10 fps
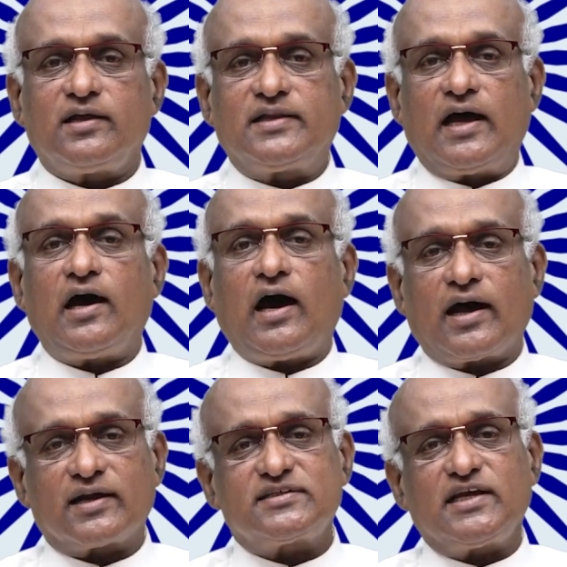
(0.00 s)
இந்த
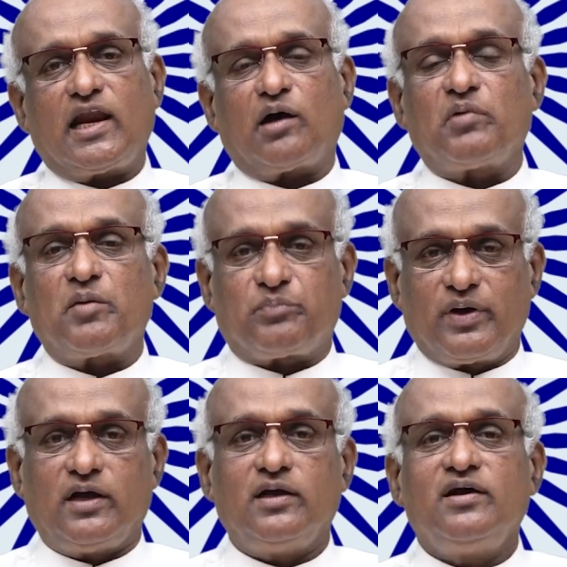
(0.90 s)
அரசியல்
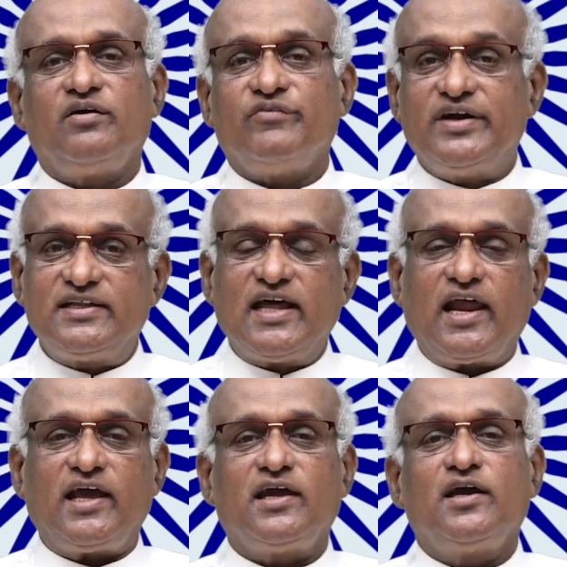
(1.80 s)
அமைப்பு விடுதலை